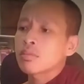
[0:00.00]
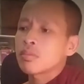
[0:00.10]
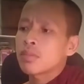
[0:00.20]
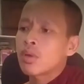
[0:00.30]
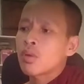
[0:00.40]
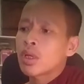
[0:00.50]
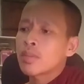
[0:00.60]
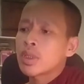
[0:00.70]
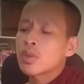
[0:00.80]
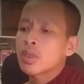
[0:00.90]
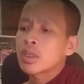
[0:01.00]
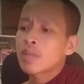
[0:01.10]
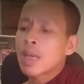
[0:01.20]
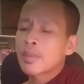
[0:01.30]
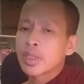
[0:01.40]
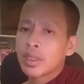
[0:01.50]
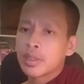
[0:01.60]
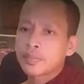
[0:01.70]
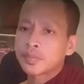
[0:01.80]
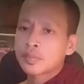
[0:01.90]
rót nó mình dối tới bạt rồi
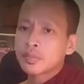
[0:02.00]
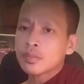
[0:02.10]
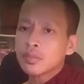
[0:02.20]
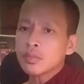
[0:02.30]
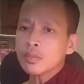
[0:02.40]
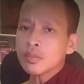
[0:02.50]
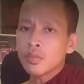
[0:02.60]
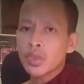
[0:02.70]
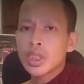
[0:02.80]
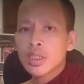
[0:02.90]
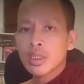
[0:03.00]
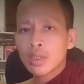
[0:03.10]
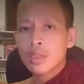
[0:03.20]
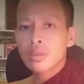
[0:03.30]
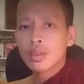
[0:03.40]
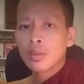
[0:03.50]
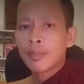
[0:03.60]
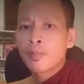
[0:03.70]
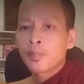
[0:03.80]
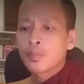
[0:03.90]
vì dây chẳng tới
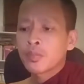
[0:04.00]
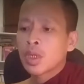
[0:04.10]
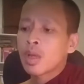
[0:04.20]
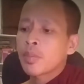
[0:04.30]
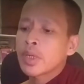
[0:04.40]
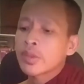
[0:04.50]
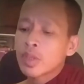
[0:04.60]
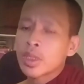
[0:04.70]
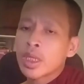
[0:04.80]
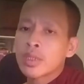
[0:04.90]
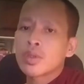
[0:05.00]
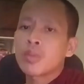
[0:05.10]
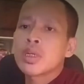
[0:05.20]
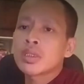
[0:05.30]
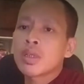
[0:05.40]
mà đòi pe sọp hai nó nhiều mưa cho